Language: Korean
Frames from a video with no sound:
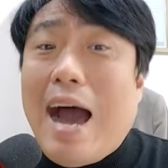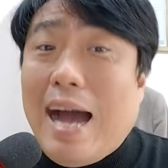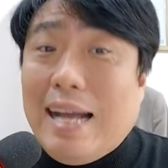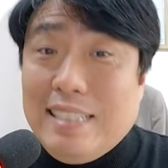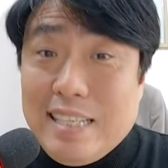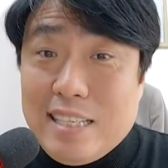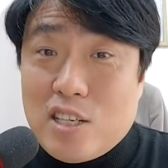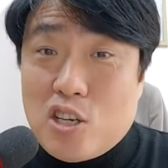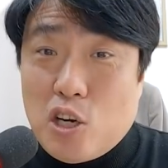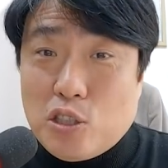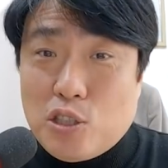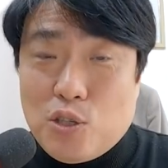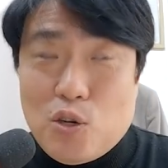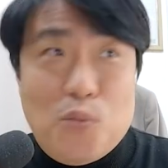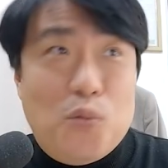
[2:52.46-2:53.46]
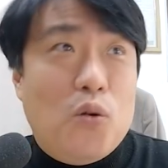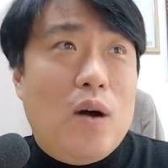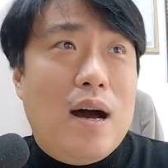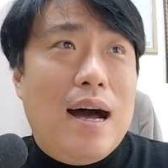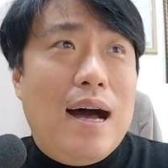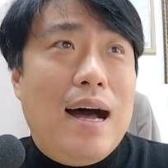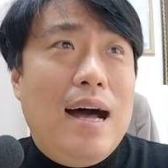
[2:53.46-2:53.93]
아닌 것으로
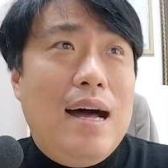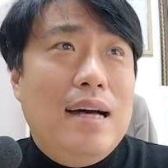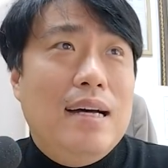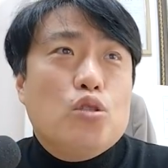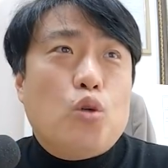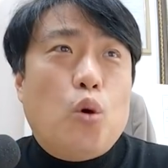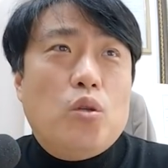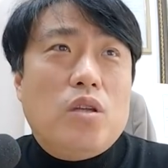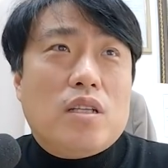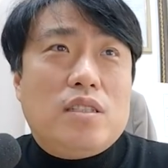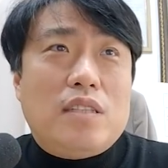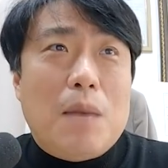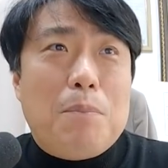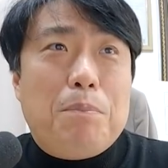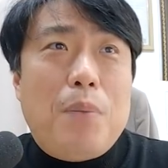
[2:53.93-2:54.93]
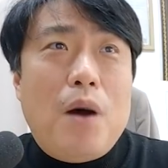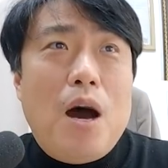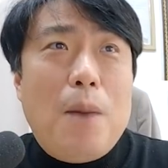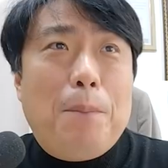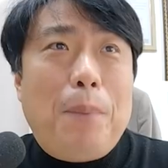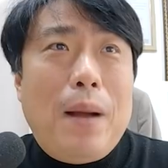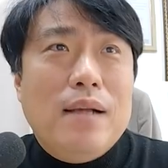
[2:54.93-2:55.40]
보아
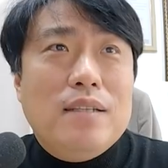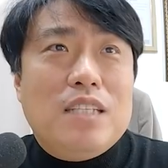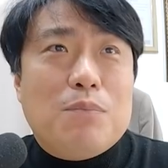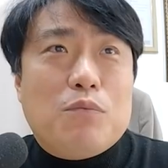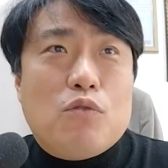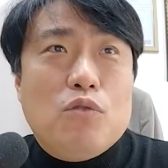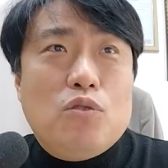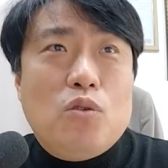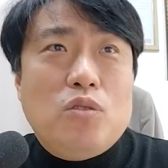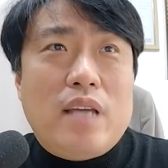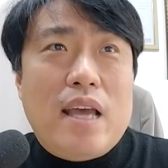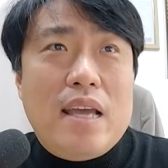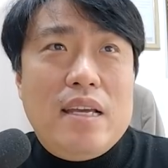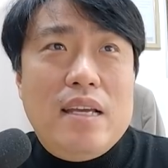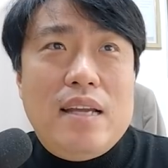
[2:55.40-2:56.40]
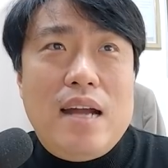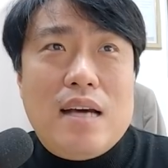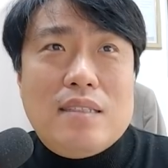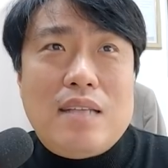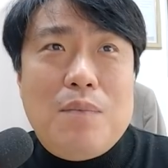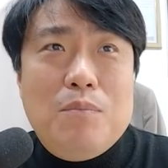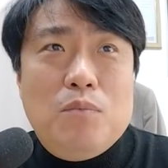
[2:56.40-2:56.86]
소득세법 89조
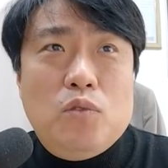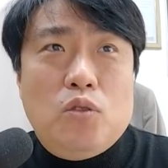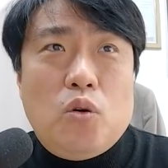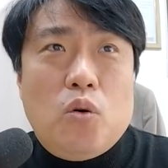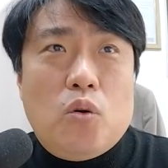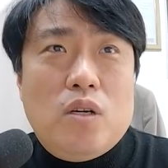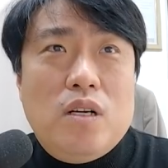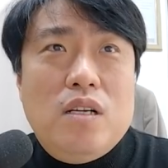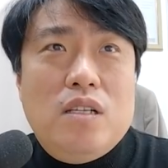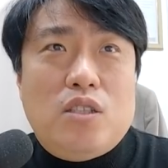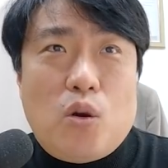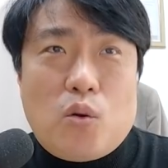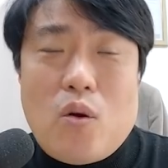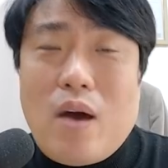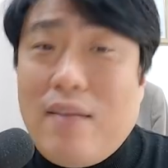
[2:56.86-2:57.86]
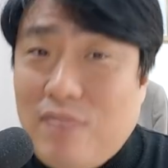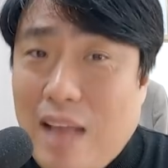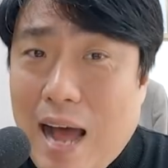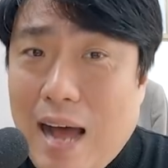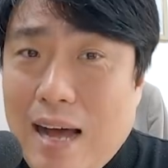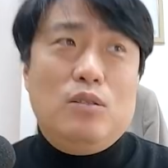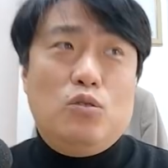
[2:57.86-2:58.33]
제1항 3조를
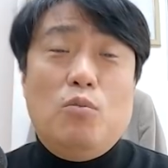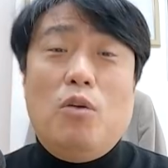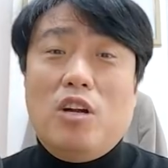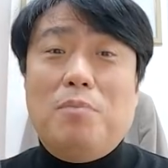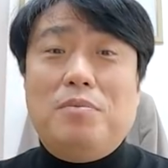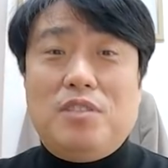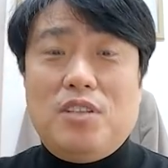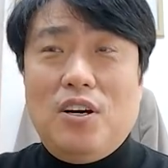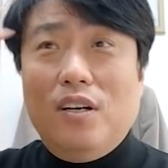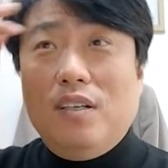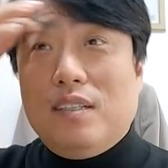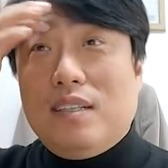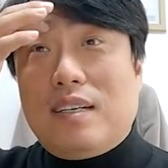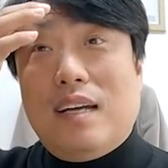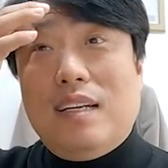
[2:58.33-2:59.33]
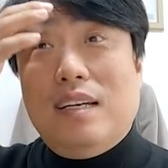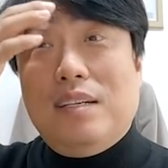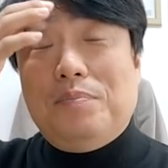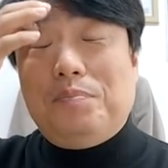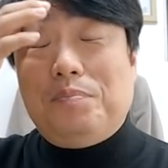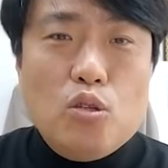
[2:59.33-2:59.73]
적용한다. 좀 어렵죠? 그러니까는